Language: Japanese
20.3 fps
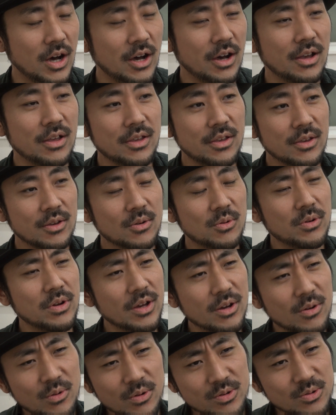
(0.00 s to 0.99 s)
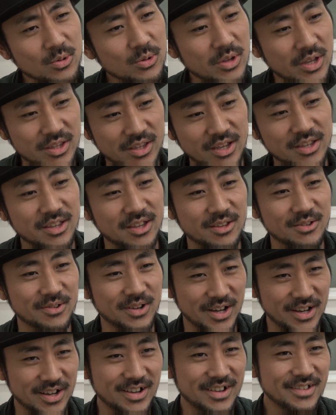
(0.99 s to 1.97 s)
あこれはこういうことだったんだと
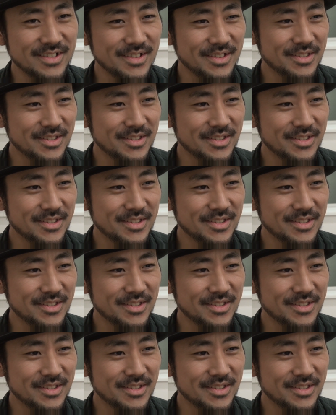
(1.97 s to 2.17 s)
か